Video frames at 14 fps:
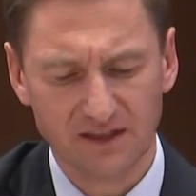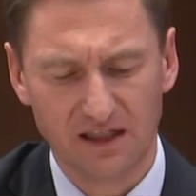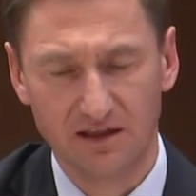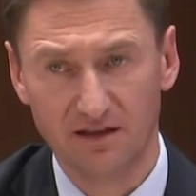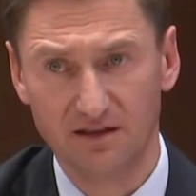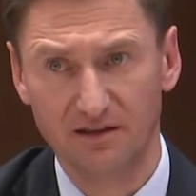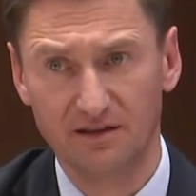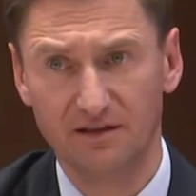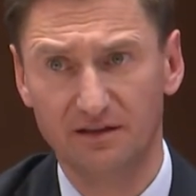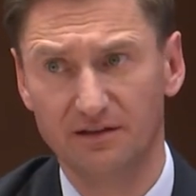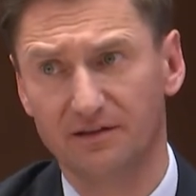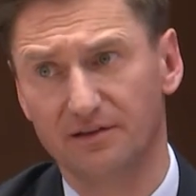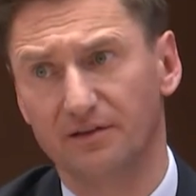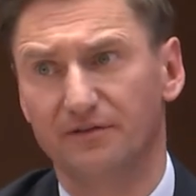
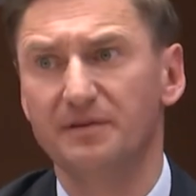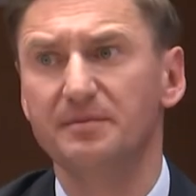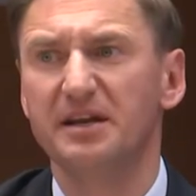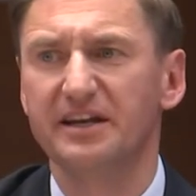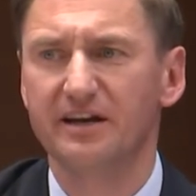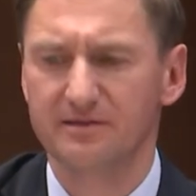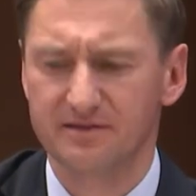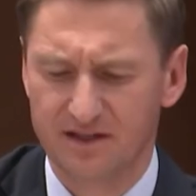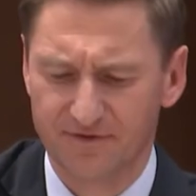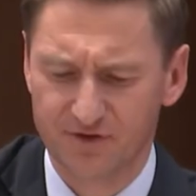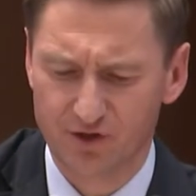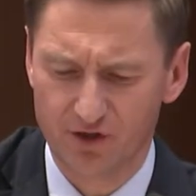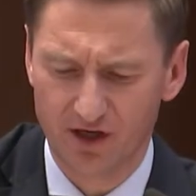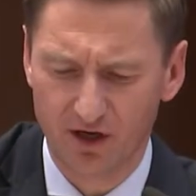e, wymieniając je
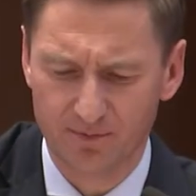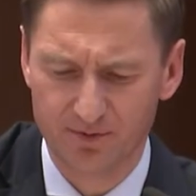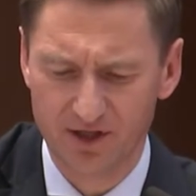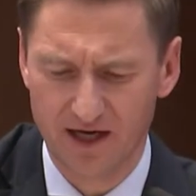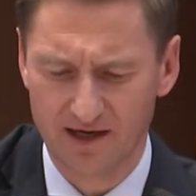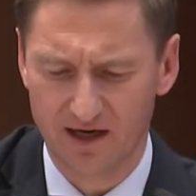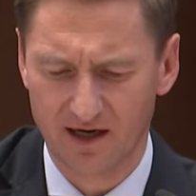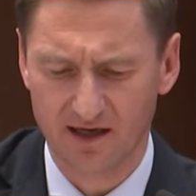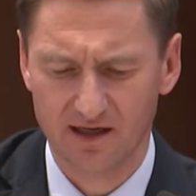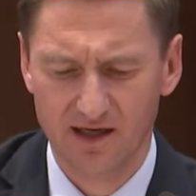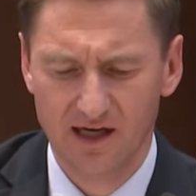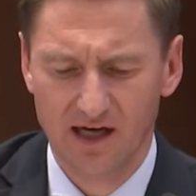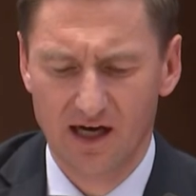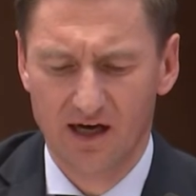w trzech obszarach.
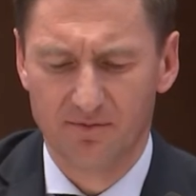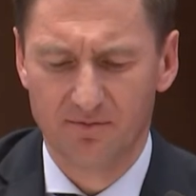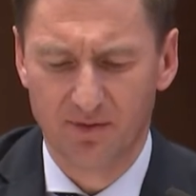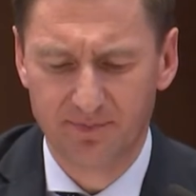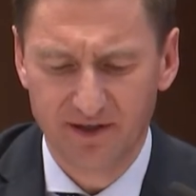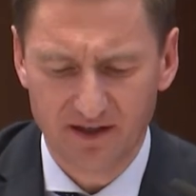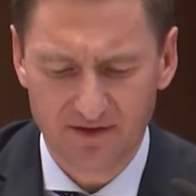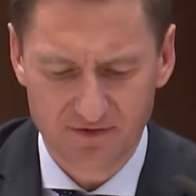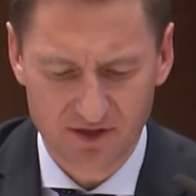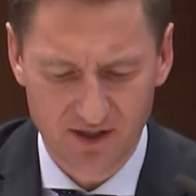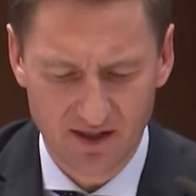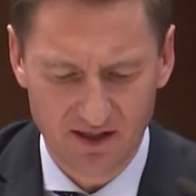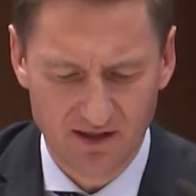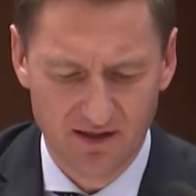Po
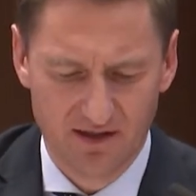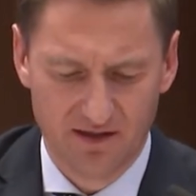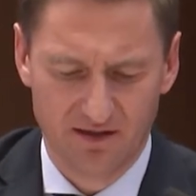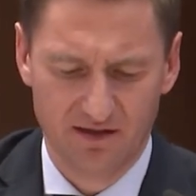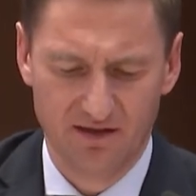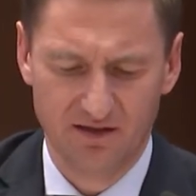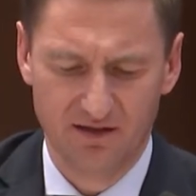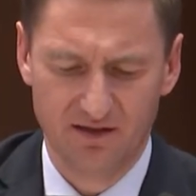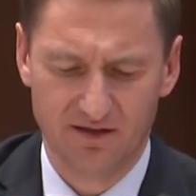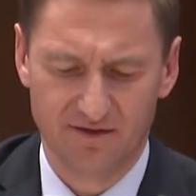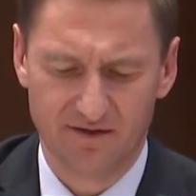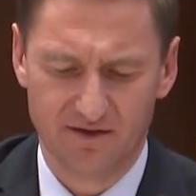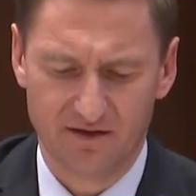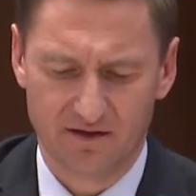pierwsze,
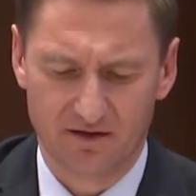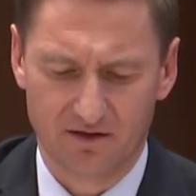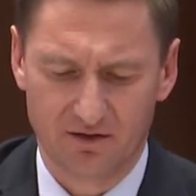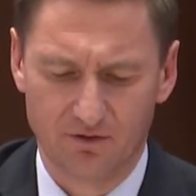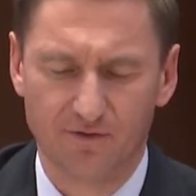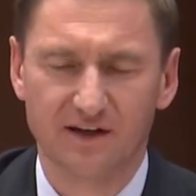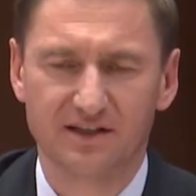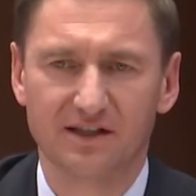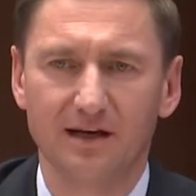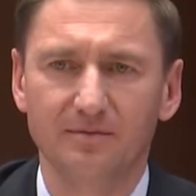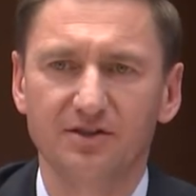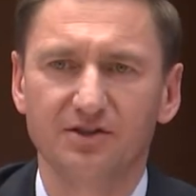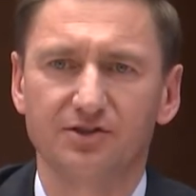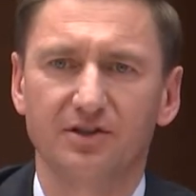e,
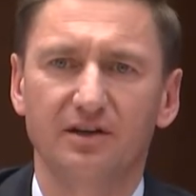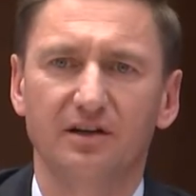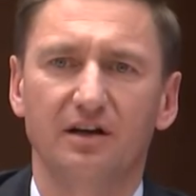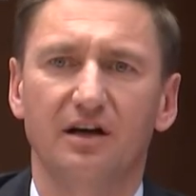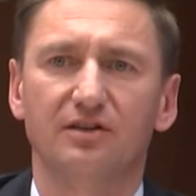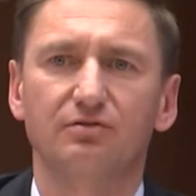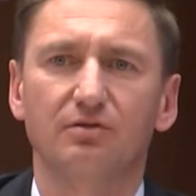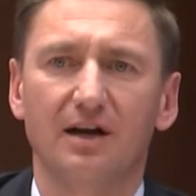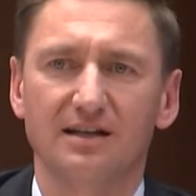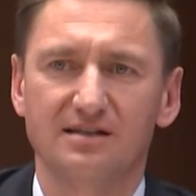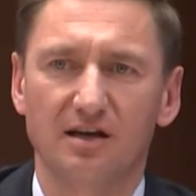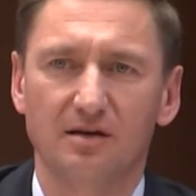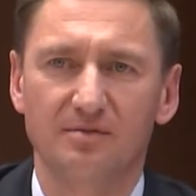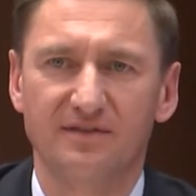Uważamy, że
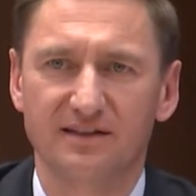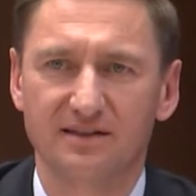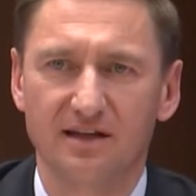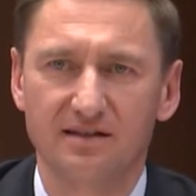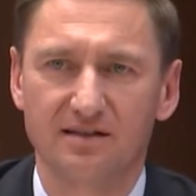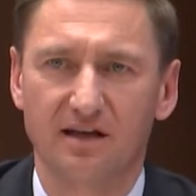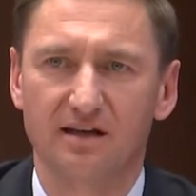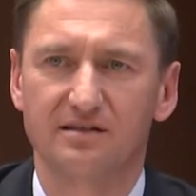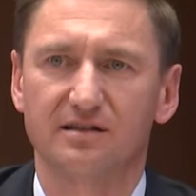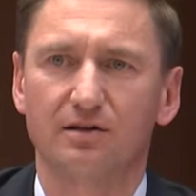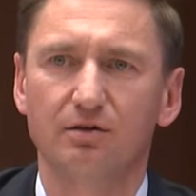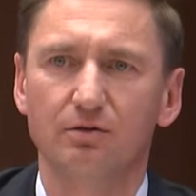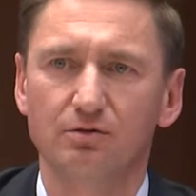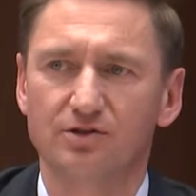edukacja obywatelska jest
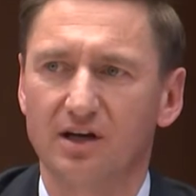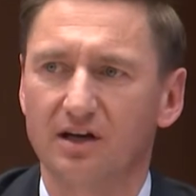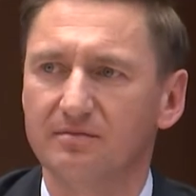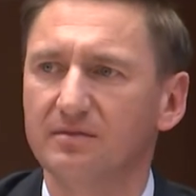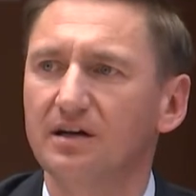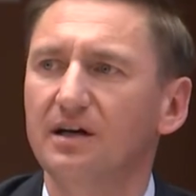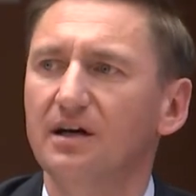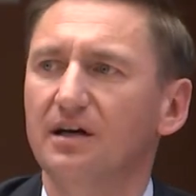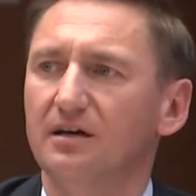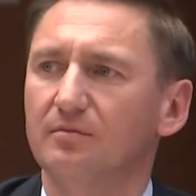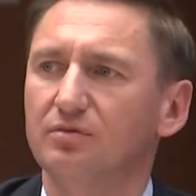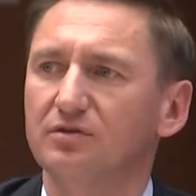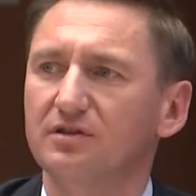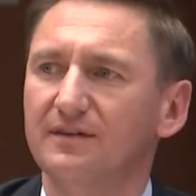kluczem.
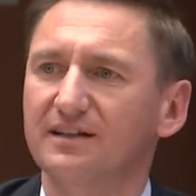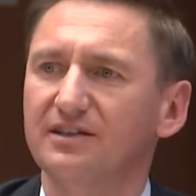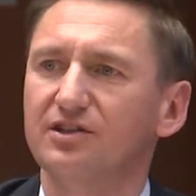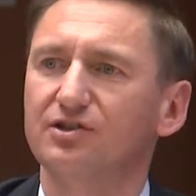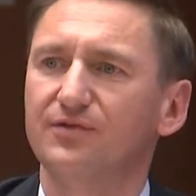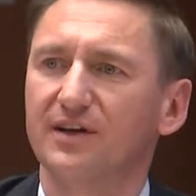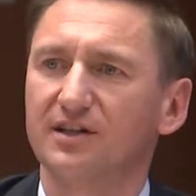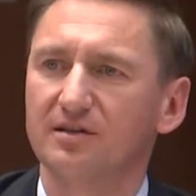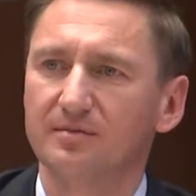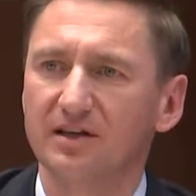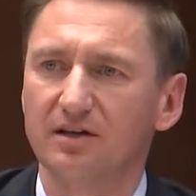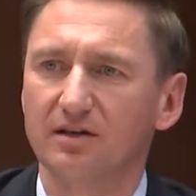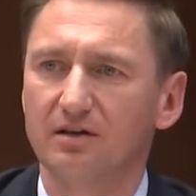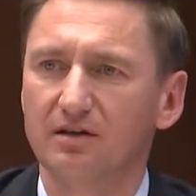Budowanie
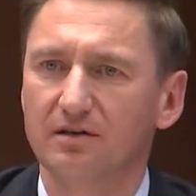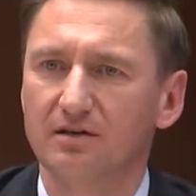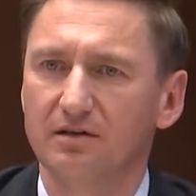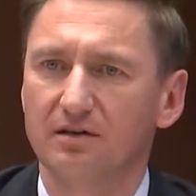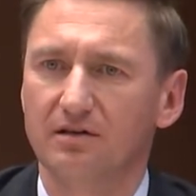świadomego